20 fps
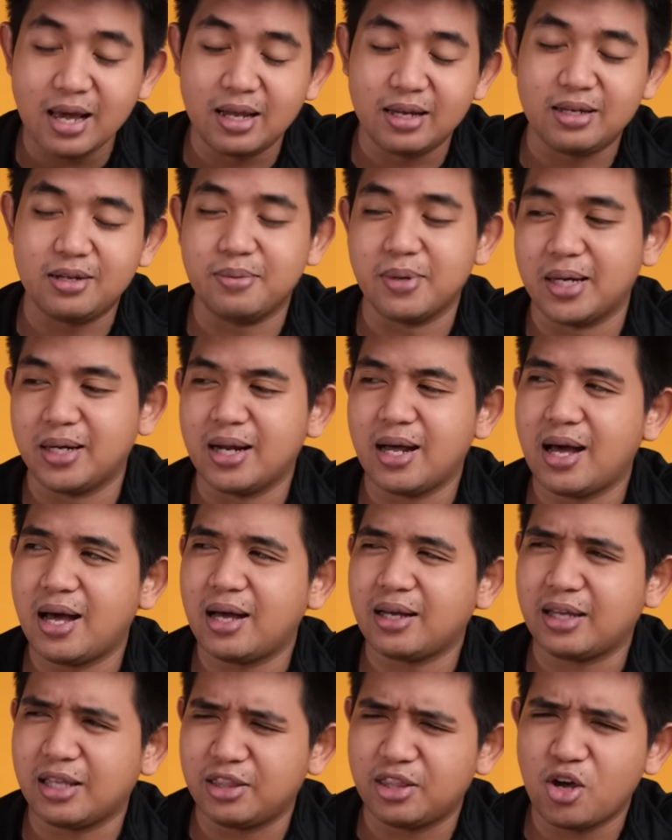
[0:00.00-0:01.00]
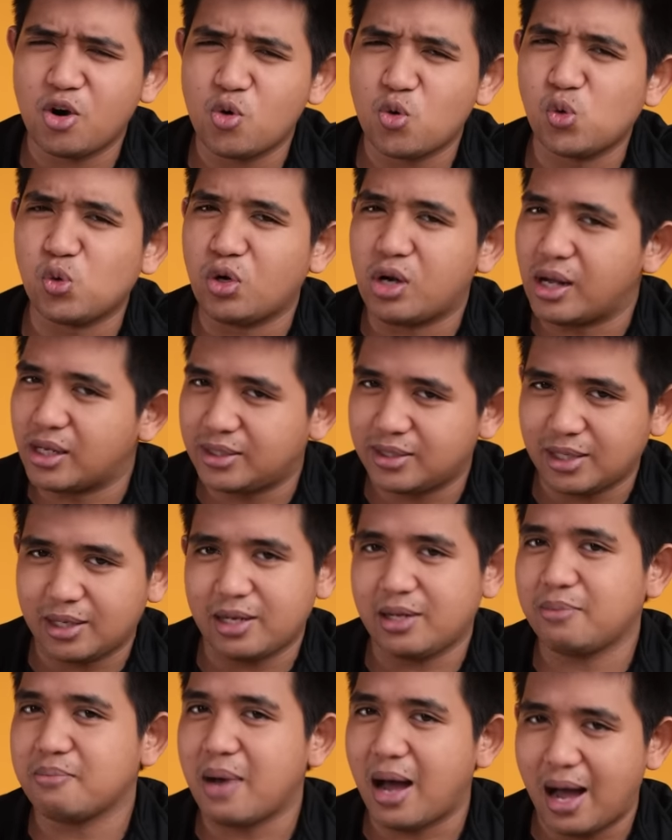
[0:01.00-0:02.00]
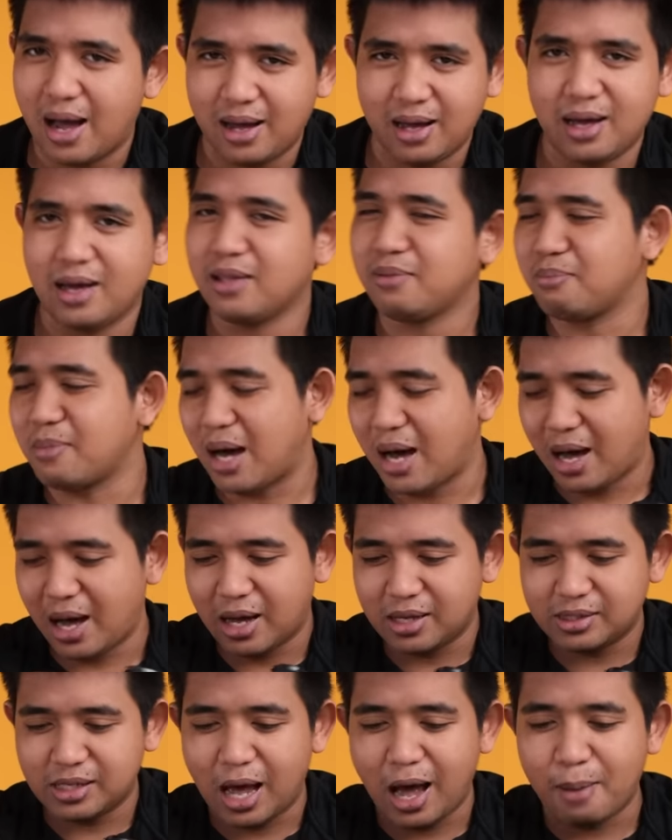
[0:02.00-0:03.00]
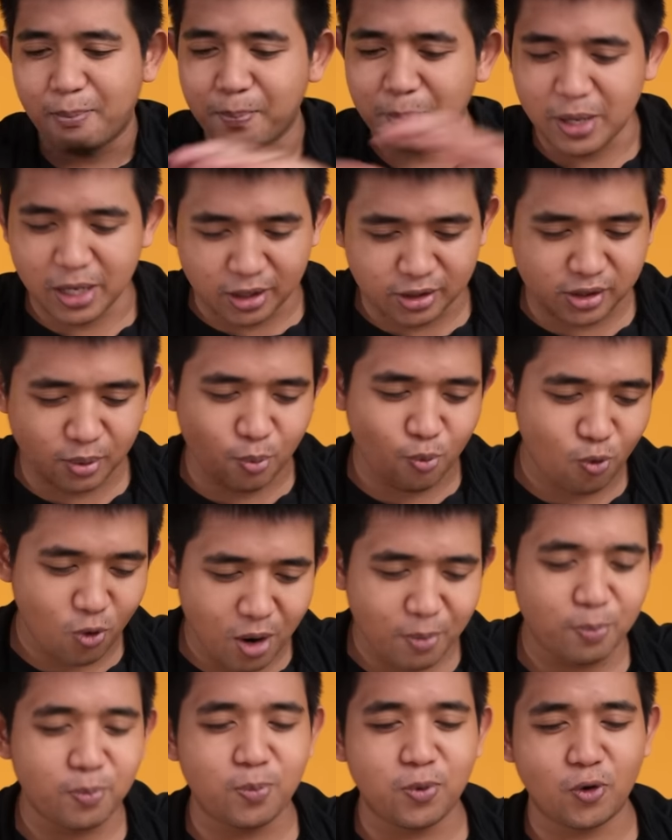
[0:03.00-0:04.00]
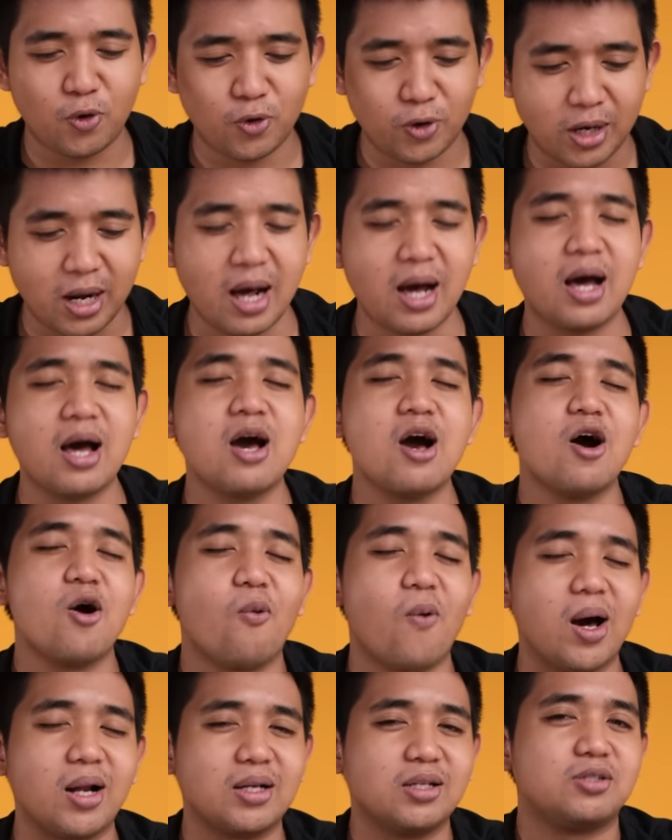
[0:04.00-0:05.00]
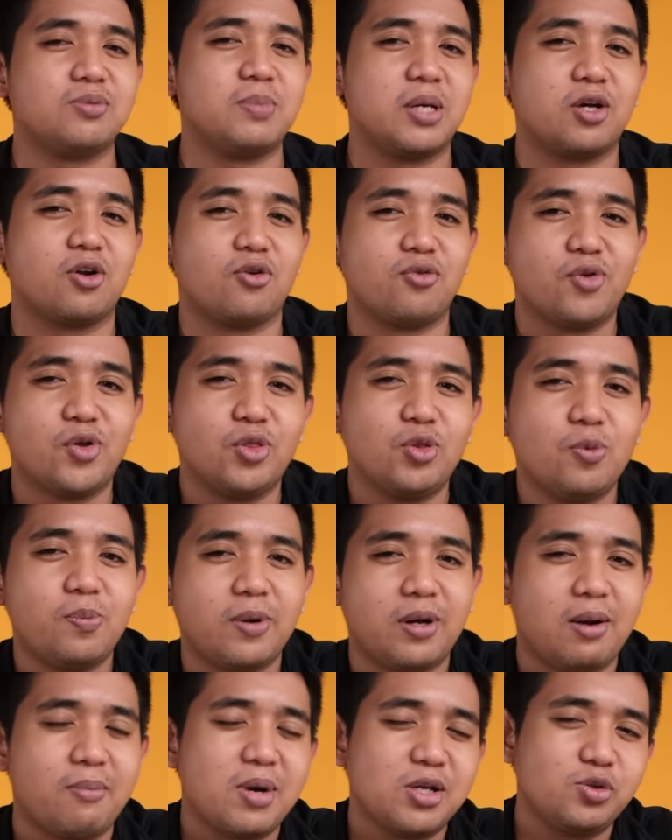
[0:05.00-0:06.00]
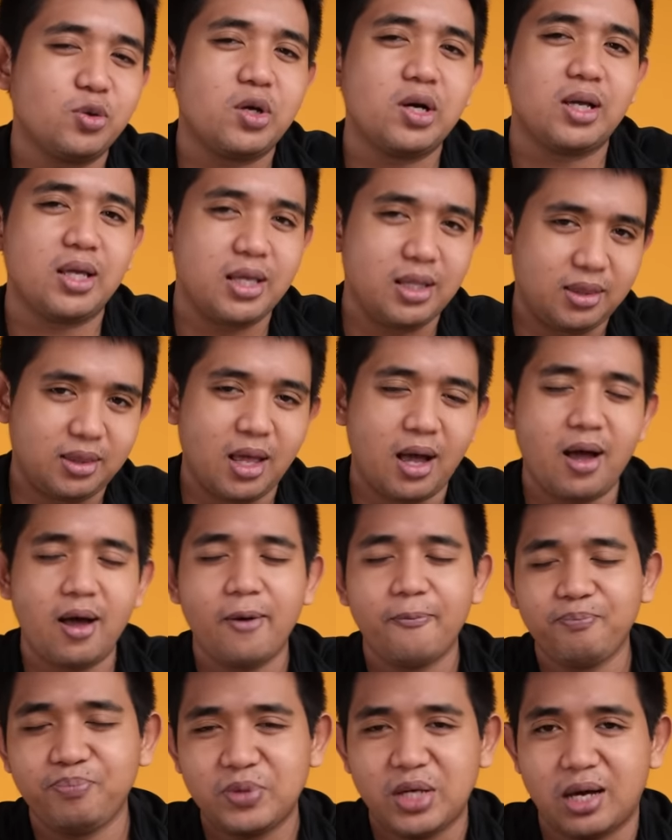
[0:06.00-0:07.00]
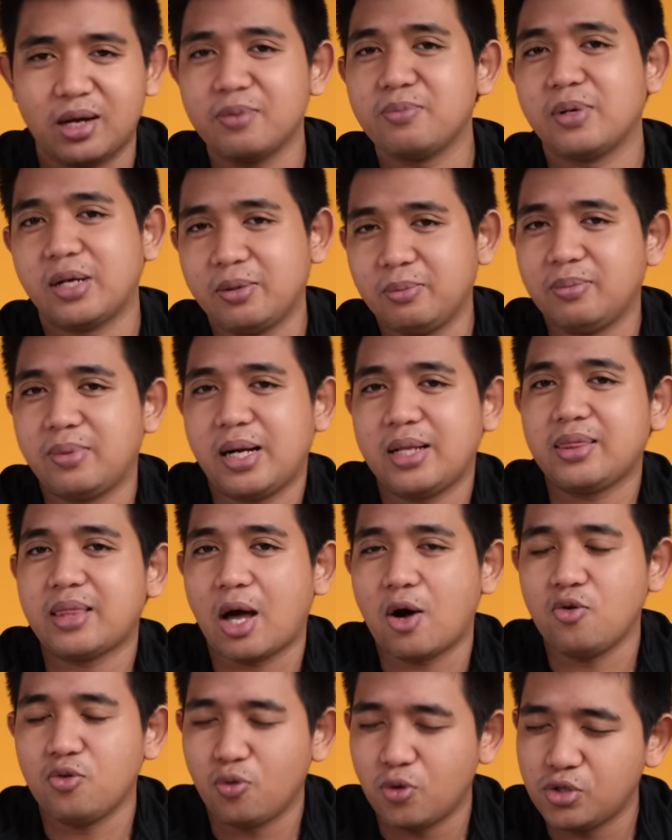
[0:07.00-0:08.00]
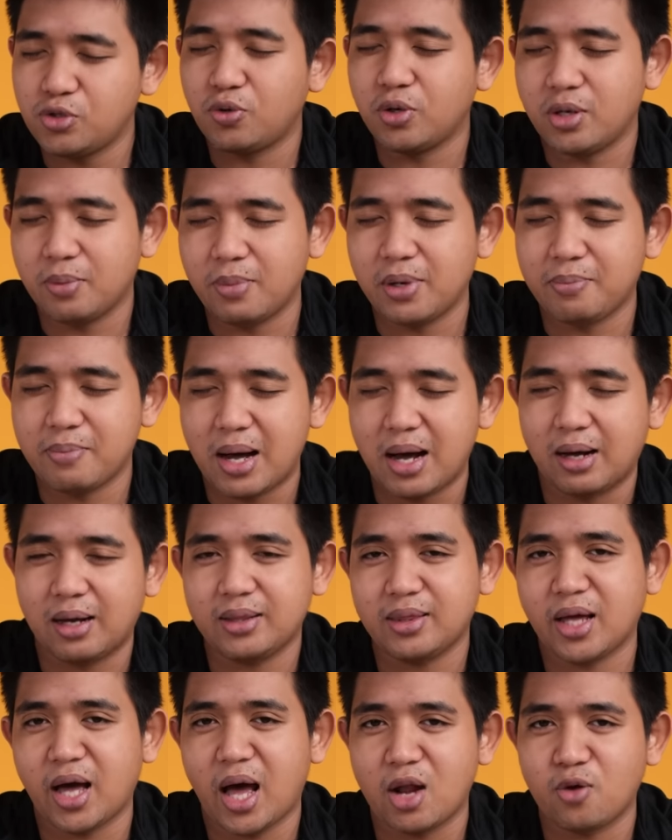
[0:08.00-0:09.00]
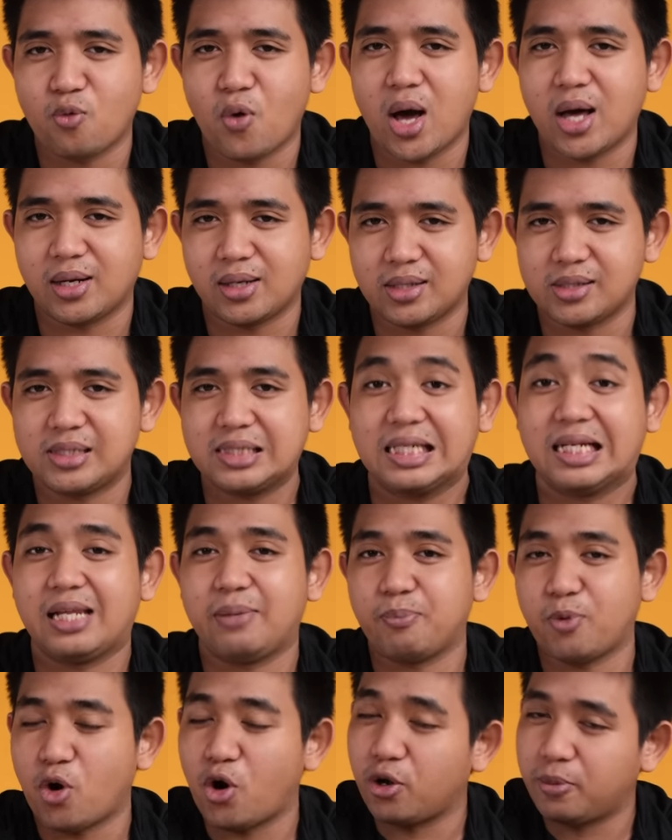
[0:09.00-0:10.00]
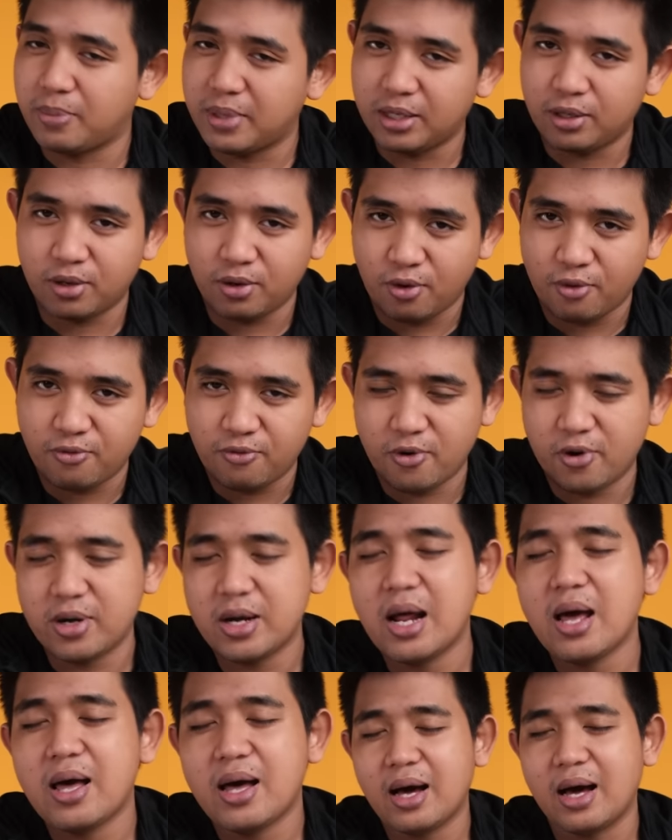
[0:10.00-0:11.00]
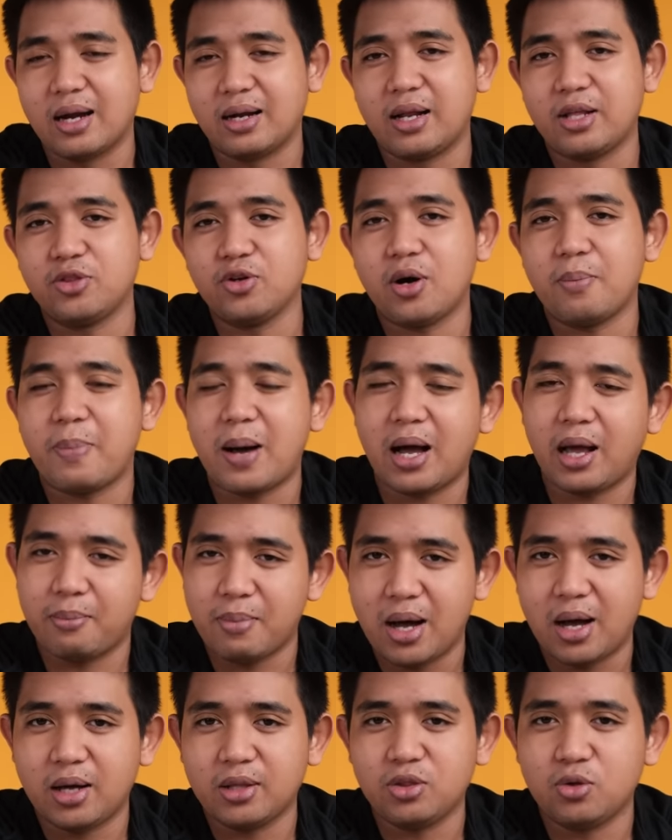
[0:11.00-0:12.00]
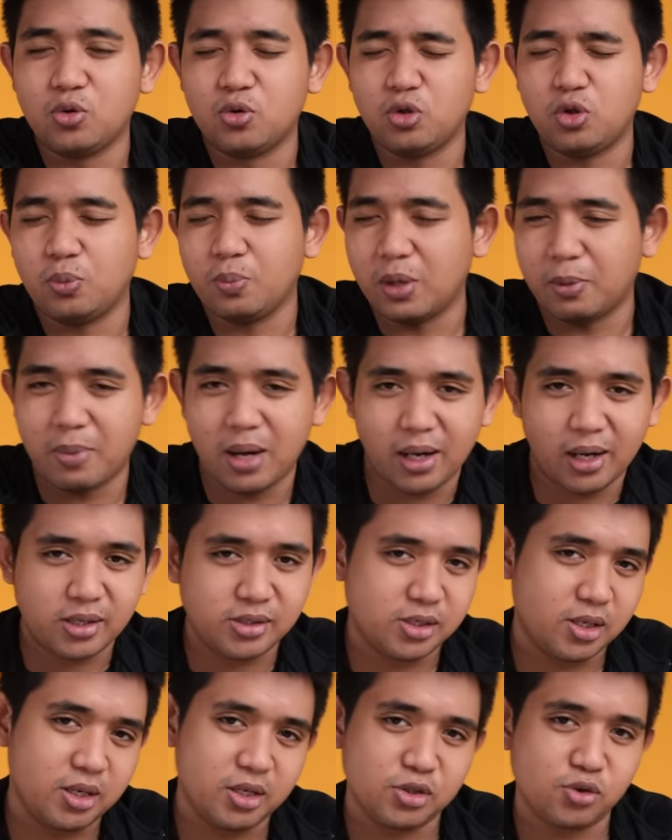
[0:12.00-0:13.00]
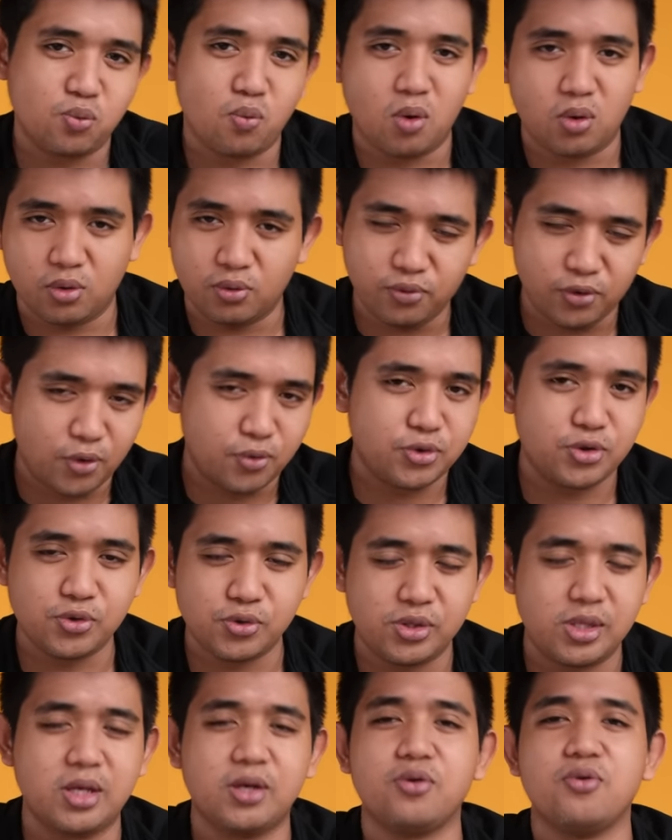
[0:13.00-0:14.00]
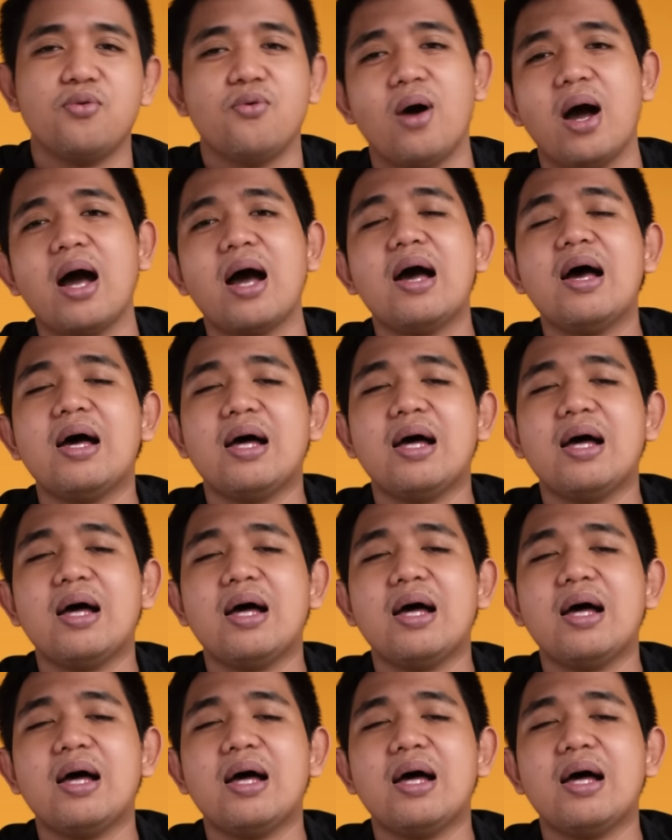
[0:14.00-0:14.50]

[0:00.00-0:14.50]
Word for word: dimana kita udah sering banget bahas hampir semua produk wireless mikrofon tuh pernah masuk ke kita karena brand-brand tahu gue juga demen banget dengan wireless clip on mikrofon karena itu kepake banget untuk berbagai jenis workflow shooting gue